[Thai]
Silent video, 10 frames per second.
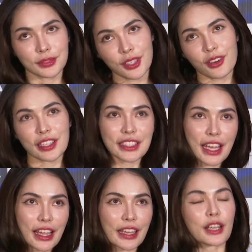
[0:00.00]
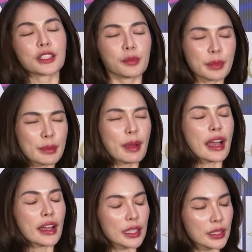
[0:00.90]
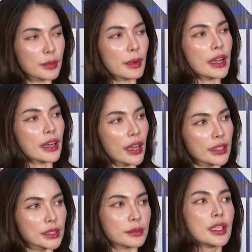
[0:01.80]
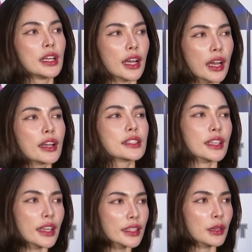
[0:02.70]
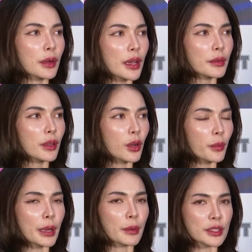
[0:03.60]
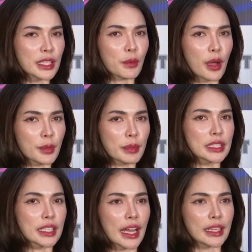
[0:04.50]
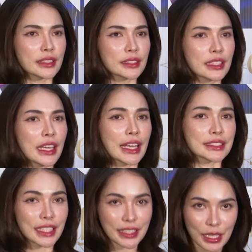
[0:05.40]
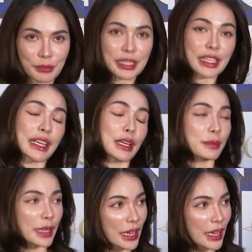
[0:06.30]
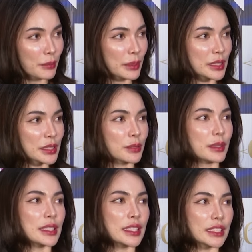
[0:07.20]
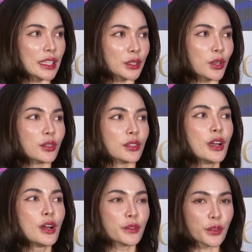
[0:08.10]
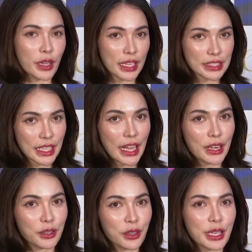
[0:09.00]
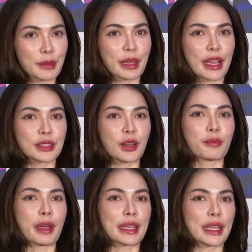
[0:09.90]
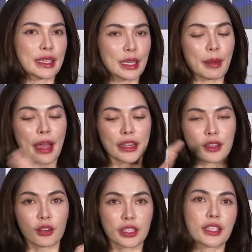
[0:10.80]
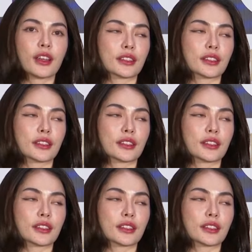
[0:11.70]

น้อยจัง ไงก็จะมีบ้างในในบางครั้งสำอ่า ใช่ แต่ว่าเราก็แบบเข้าใจว่าเออมันคือการหลังจากนั้นมันคือการทำงานมันคือชีวิตจริงที่เราต้องโฟกัสงาน แล้วก็ทำงานต่อไปในในพาร์ทของอิงลอด